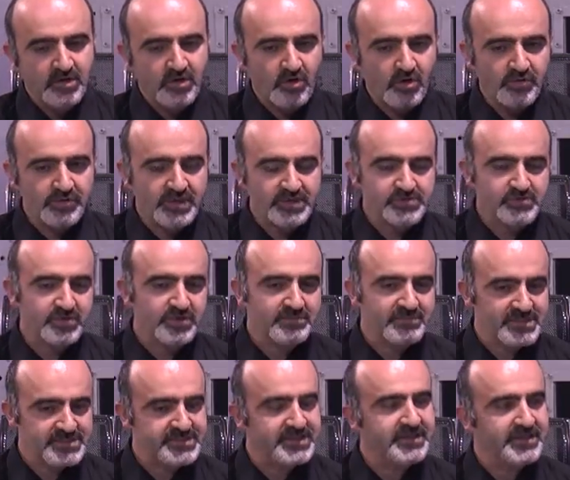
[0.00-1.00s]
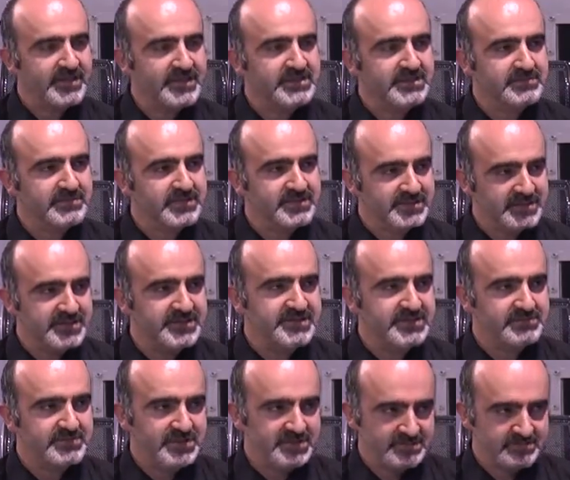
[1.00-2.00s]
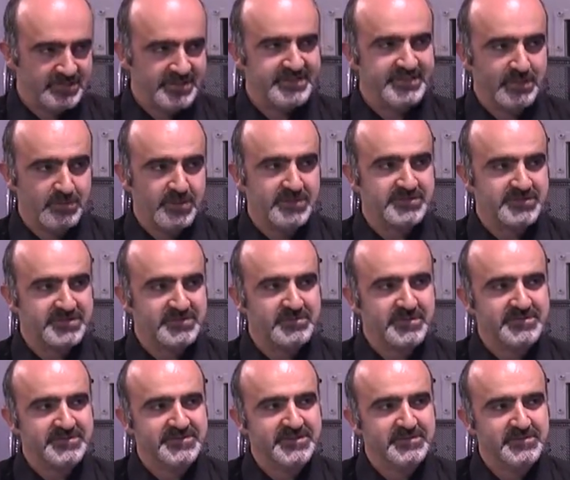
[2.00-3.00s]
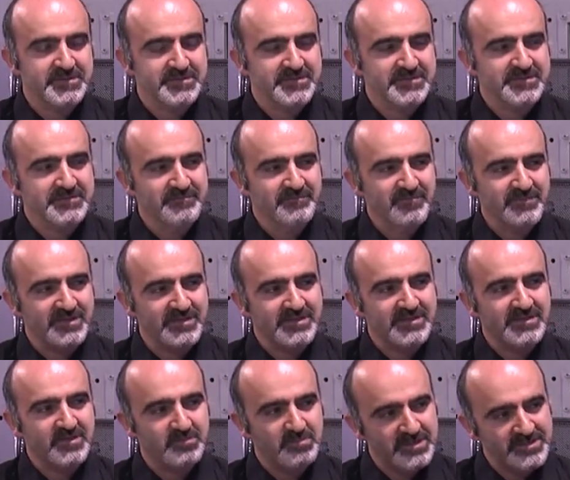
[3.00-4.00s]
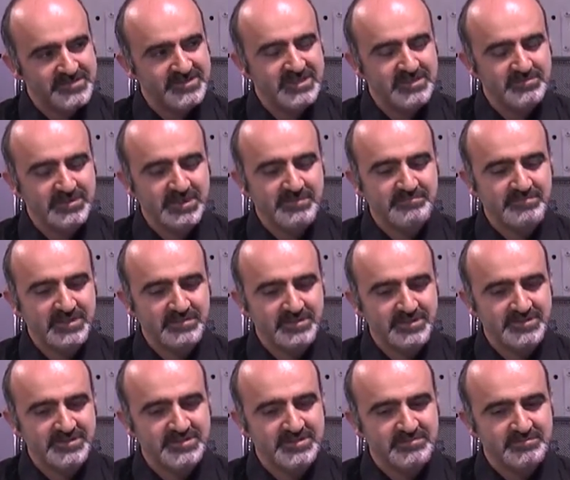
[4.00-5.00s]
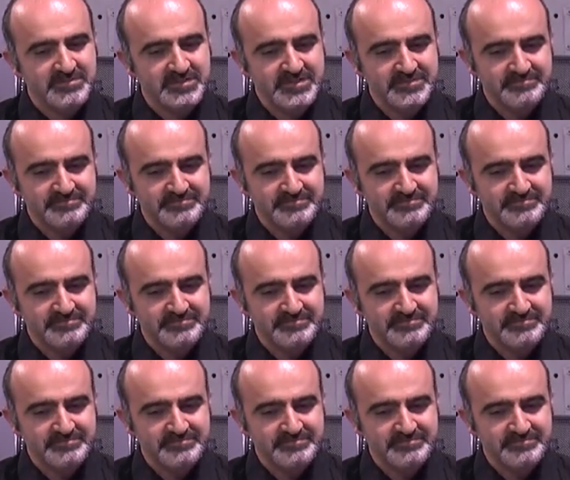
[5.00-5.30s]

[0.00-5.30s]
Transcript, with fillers: Ondan sonra meslek hayatıma geçtiğimde, makine mühendisiyim aynı zamanda. Ee, mesleğimi yapmaya başladığımda,